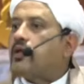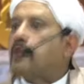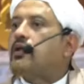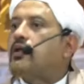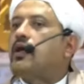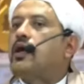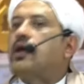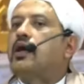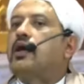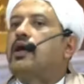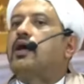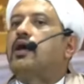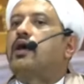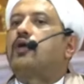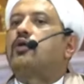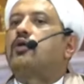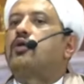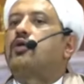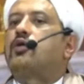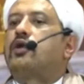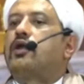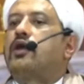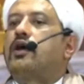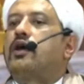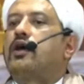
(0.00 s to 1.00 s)

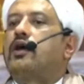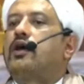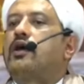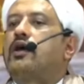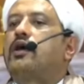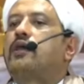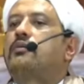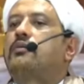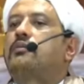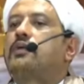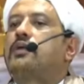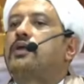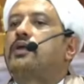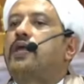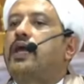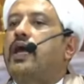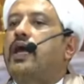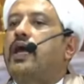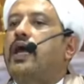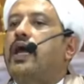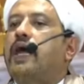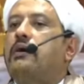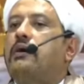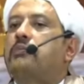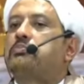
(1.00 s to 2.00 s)
narun
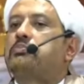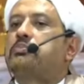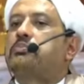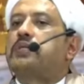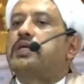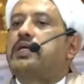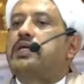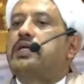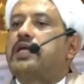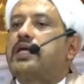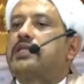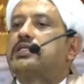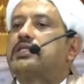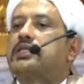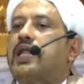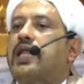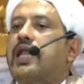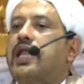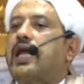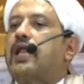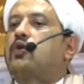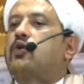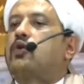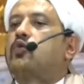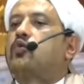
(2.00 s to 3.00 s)
hamia api yang
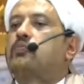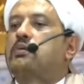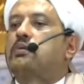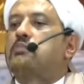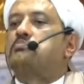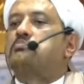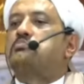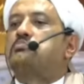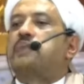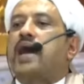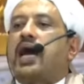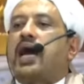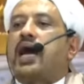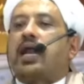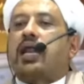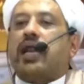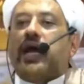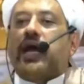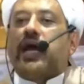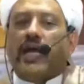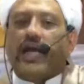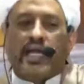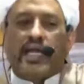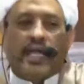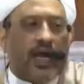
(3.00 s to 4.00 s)
selalu
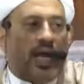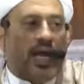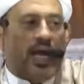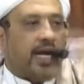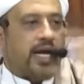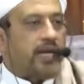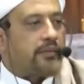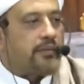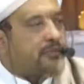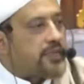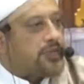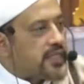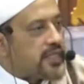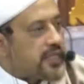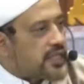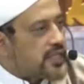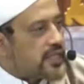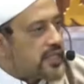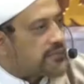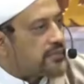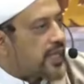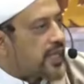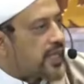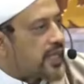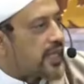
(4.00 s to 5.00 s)
membara yang akan
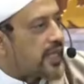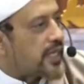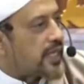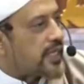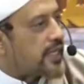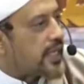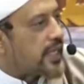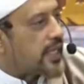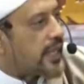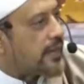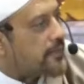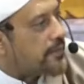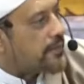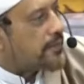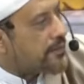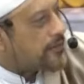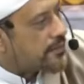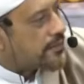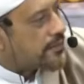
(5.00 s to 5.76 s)
menjadi tempatnya kita